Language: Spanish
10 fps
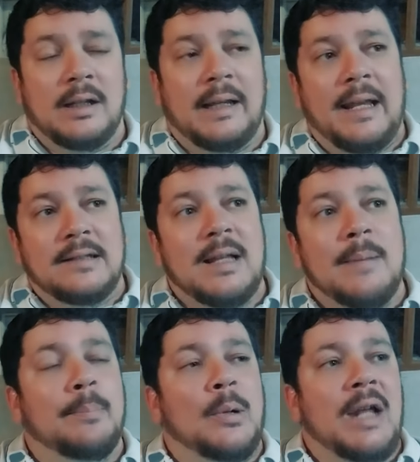que
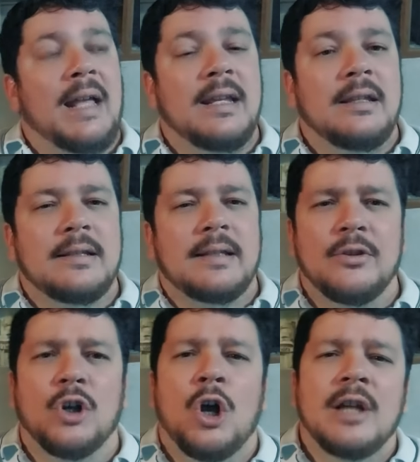están por ahí
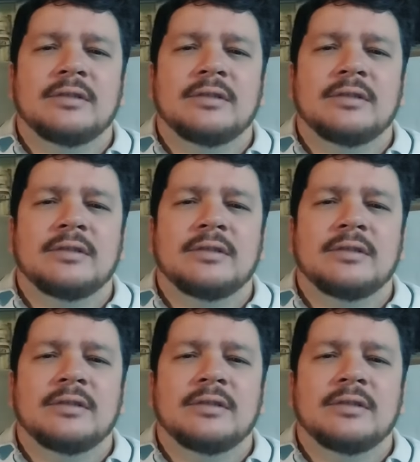diciendo,